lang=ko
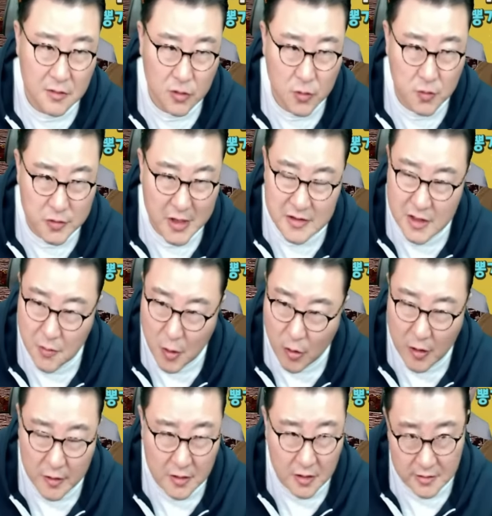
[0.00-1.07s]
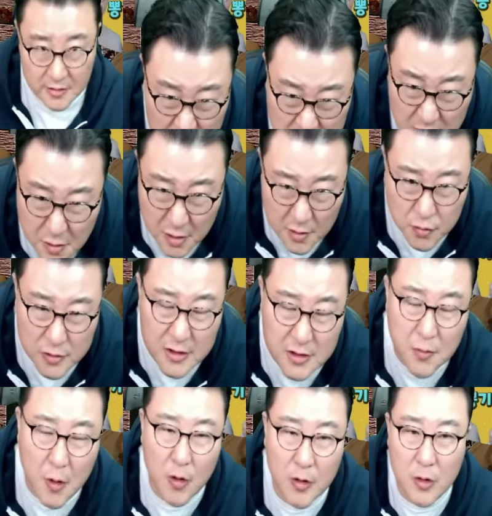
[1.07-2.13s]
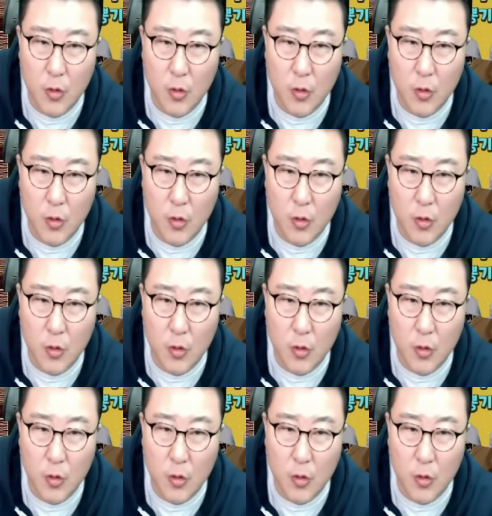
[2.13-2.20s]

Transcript: 또 부산대 병원들 이재명이 부산대 병원에